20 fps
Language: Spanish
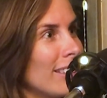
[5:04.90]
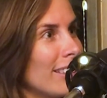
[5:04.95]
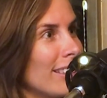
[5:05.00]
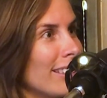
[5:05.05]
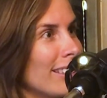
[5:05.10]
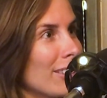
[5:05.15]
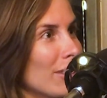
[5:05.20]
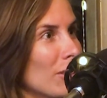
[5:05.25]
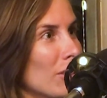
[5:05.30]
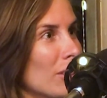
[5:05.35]

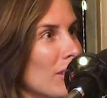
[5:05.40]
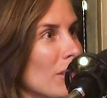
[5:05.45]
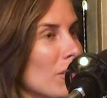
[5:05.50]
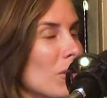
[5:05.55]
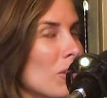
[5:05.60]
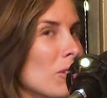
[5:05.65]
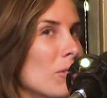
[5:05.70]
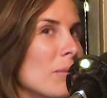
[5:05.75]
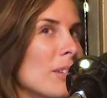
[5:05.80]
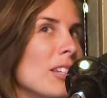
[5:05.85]
Entonces,
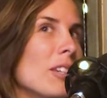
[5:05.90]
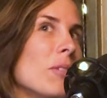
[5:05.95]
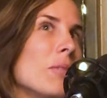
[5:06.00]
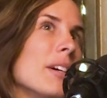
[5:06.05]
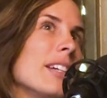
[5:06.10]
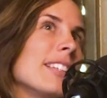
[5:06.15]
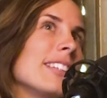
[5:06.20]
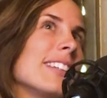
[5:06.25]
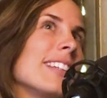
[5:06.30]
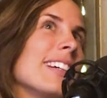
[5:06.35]
cuando me di
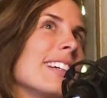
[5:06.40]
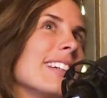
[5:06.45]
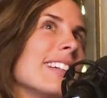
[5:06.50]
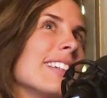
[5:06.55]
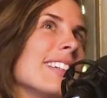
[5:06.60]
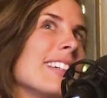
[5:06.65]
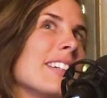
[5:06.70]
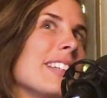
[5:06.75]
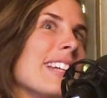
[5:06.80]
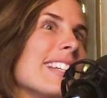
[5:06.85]
cuenta
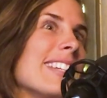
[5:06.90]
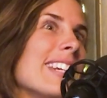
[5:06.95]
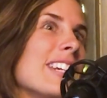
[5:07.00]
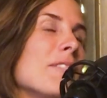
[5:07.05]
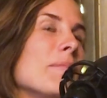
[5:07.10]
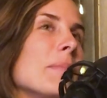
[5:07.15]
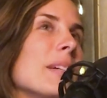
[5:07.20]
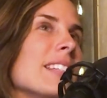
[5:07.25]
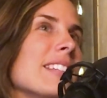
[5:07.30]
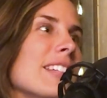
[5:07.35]
que tenía
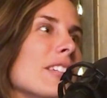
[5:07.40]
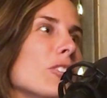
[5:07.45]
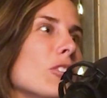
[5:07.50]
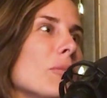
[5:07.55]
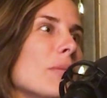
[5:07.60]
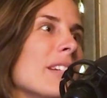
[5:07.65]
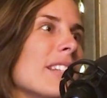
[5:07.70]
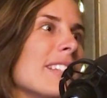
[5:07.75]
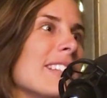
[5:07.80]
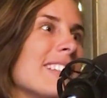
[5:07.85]
que empezar a
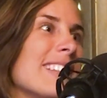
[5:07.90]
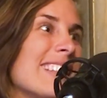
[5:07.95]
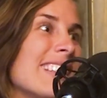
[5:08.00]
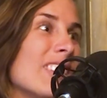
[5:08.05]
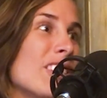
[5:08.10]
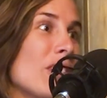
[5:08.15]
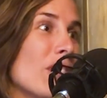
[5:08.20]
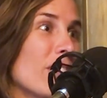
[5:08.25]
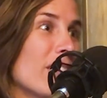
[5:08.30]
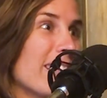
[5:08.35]
tomar
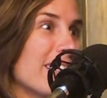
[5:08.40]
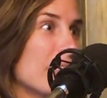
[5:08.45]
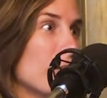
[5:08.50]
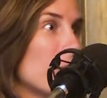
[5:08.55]
decisiones